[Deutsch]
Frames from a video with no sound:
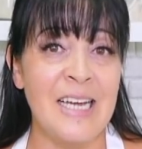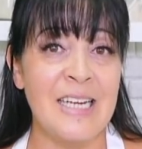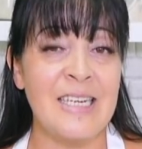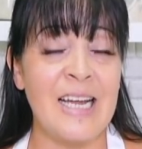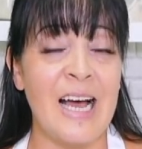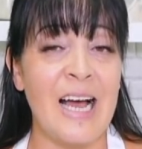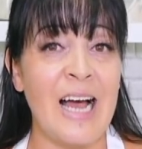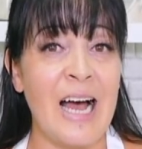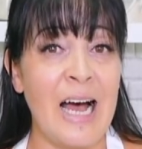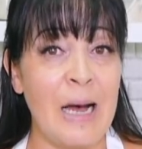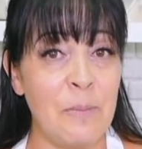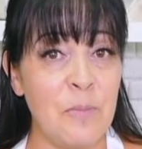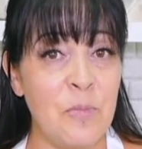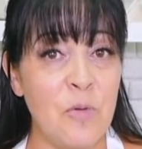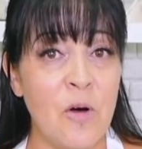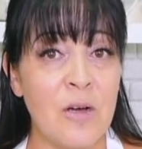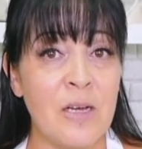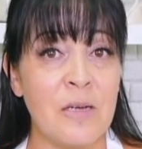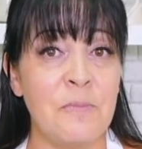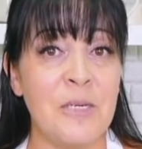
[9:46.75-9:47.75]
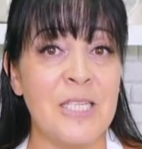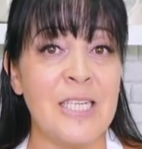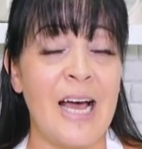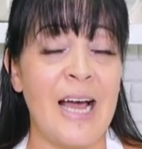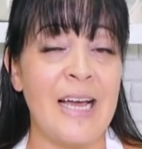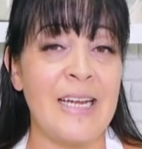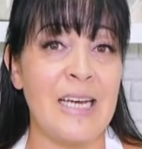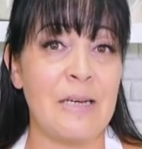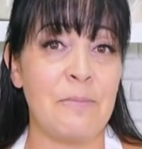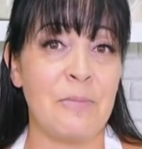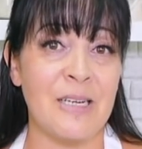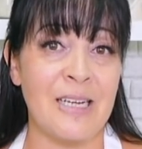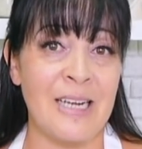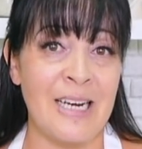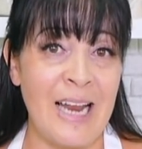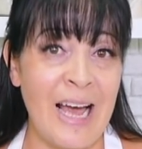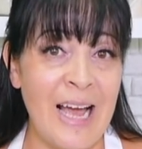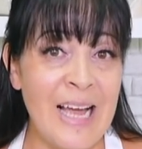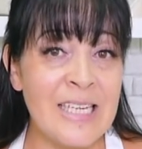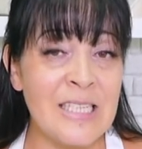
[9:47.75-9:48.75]
nach Hamburg mit einer
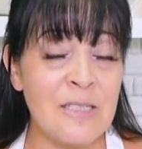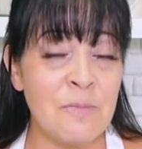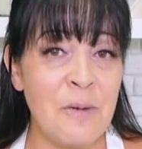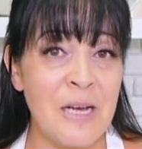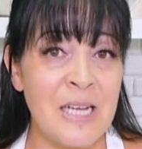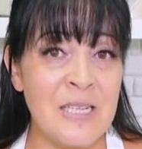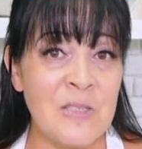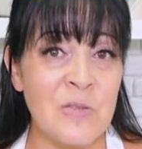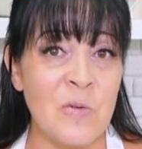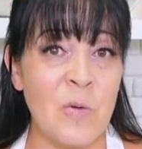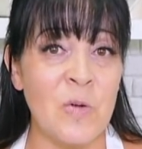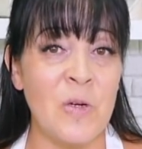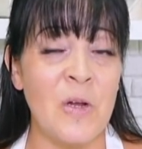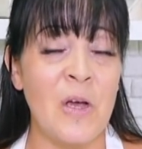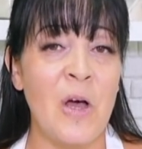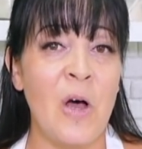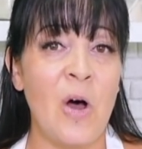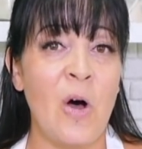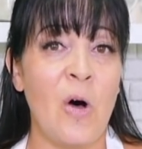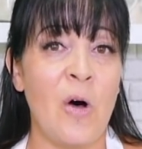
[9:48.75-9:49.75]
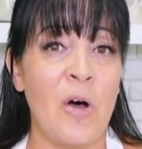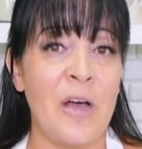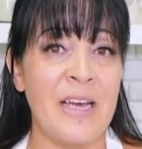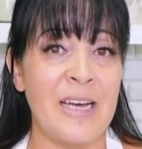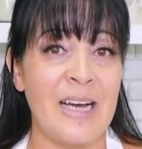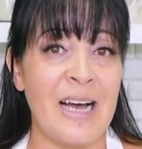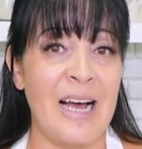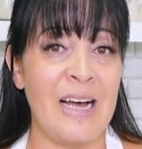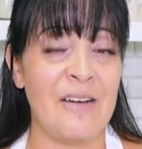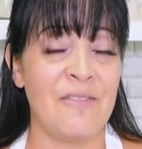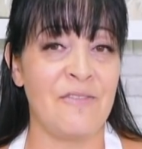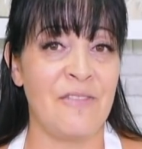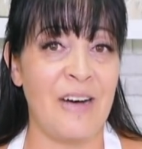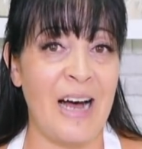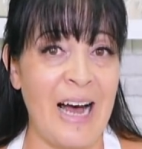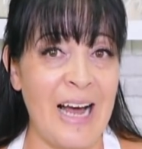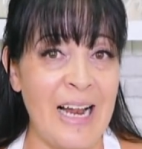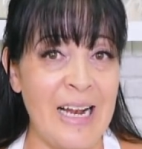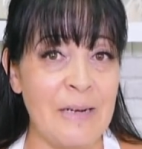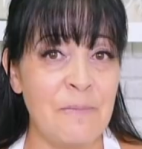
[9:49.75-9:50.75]
Begleitperson eurer
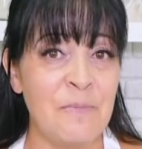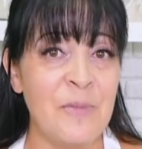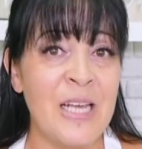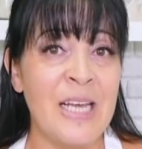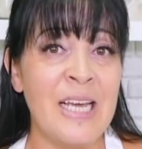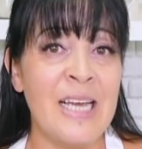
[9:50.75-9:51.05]
Wahl.